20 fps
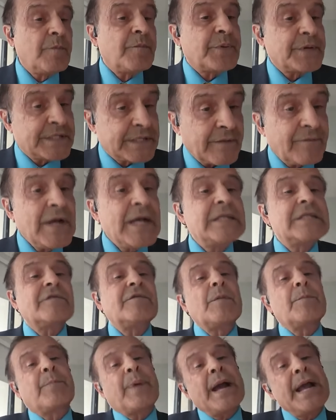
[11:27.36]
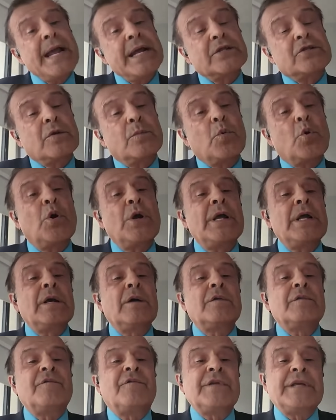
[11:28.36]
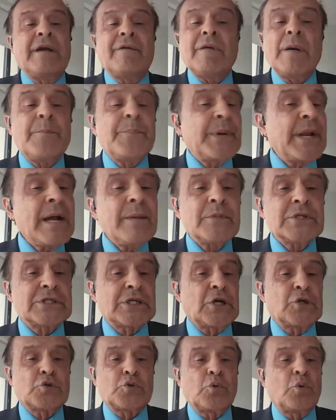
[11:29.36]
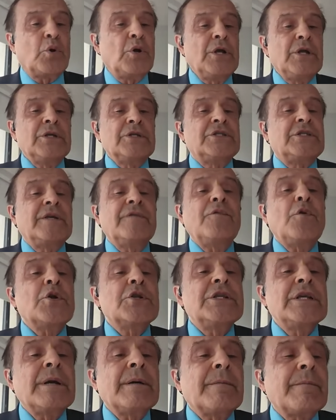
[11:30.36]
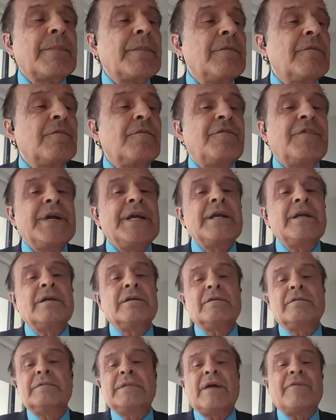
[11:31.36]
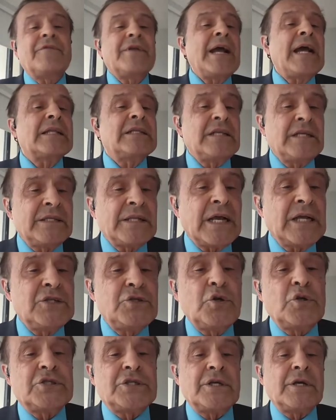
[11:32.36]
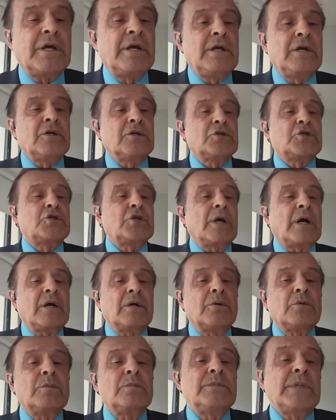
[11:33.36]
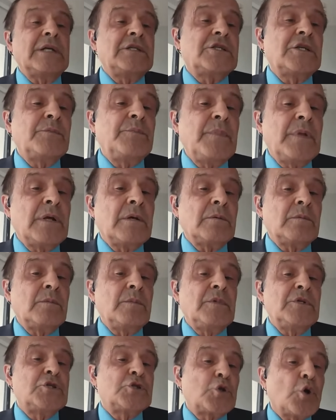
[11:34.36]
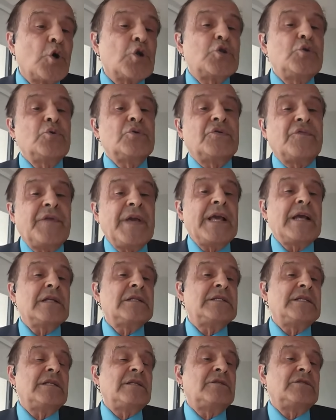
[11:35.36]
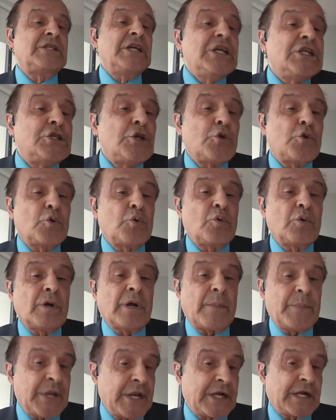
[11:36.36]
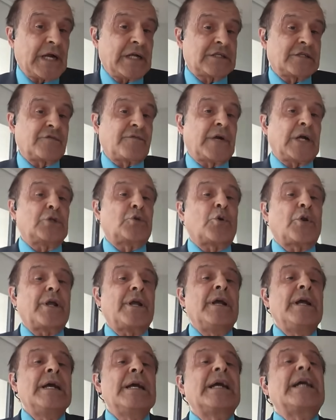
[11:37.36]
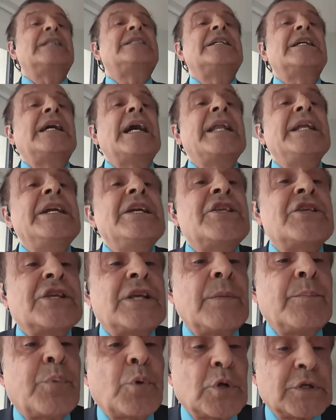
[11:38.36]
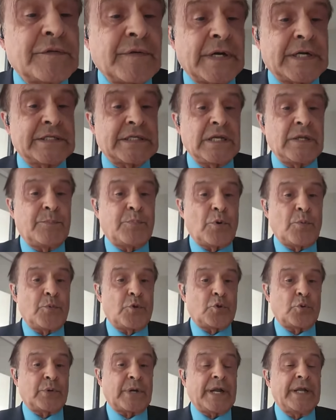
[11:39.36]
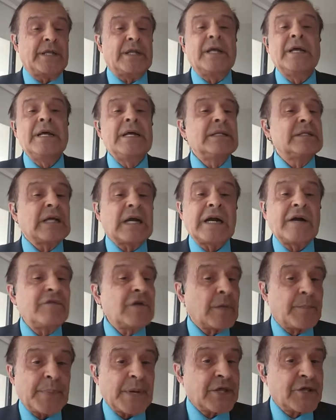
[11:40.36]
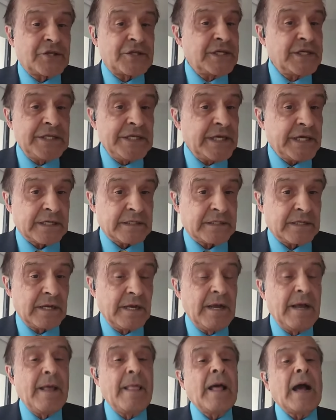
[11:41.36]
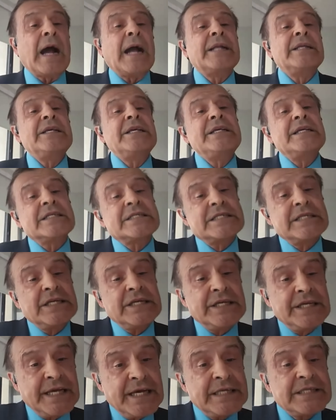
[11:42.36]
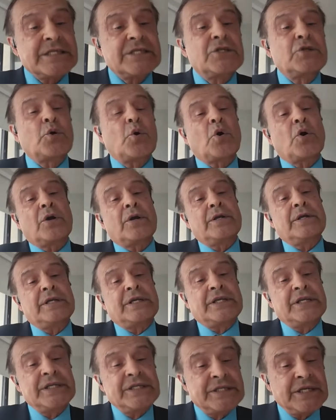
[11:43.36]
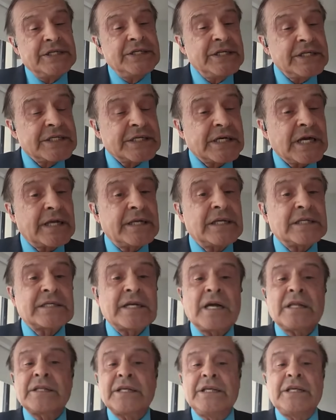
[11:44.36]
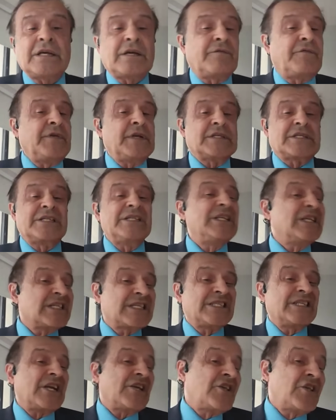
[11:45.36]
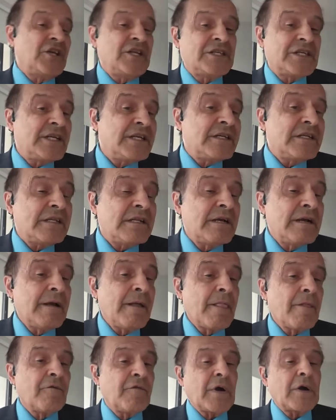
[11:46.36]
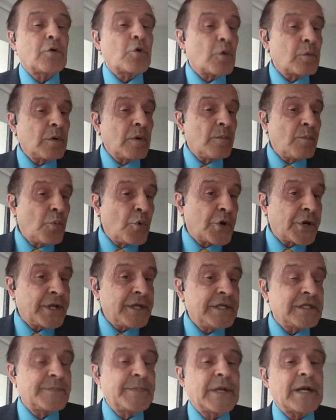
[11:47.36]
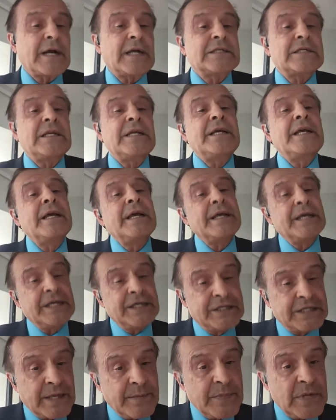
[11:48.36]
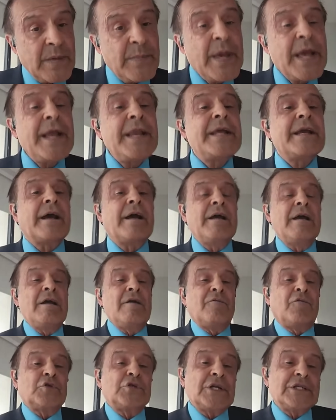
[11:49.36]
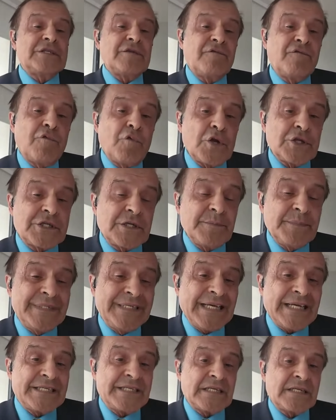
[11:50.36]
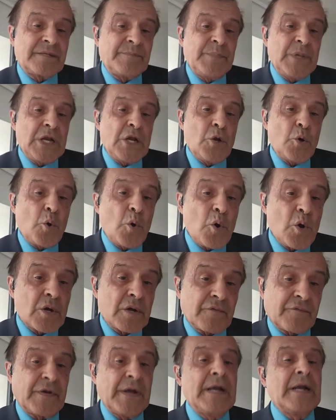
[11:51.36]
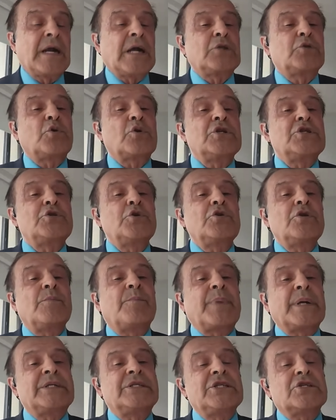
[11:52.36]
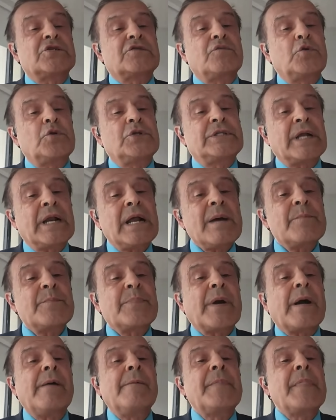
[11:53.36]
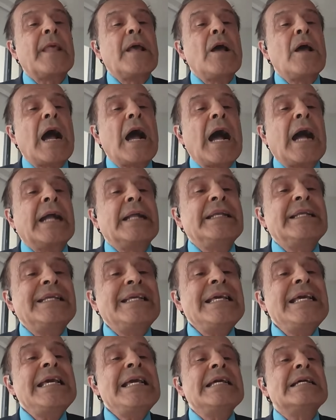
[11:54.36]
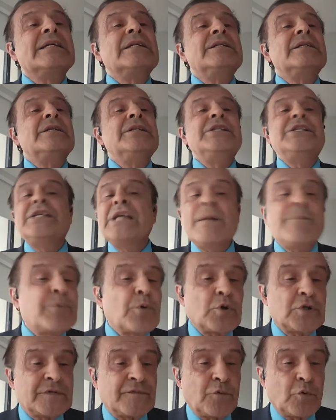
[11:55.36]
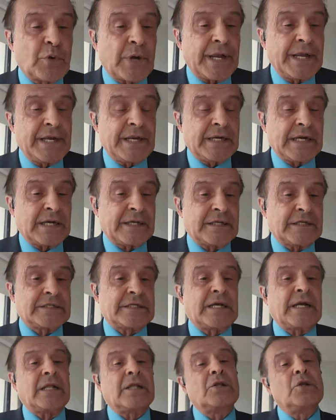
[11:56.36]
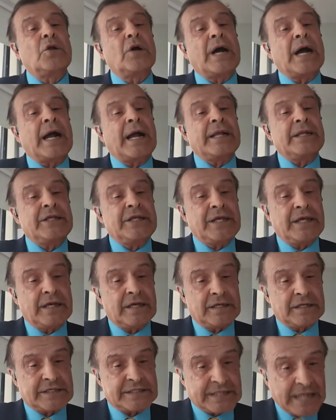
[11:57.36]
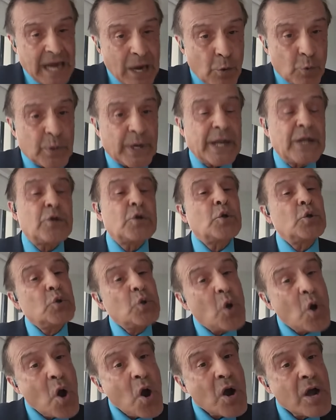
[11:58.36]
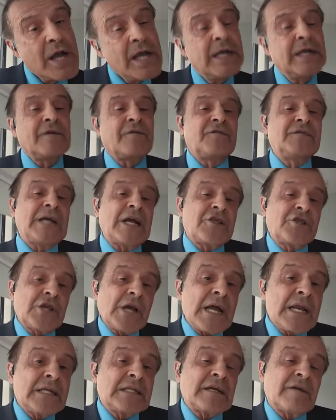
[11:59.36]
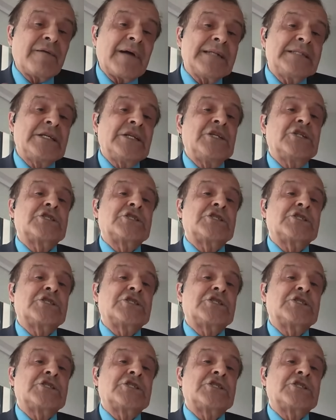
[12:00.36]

представляете вы, поэтому я вам прямо скажу, сегодня вы навряд ли найдете э, найти э, сотню, две, тысячу американцев, которые категорически против оказания помощи Украине. Таковых почти нет. Они, если есть, то их единицы, как я сказал, их вес незначителен в огромном море избирателей. И тем не менее, вот эти 8-10 миллионов, которые сегодня поддерживают Трампа, они не против Украины, как я сказал, они за Украину, но вначале давайте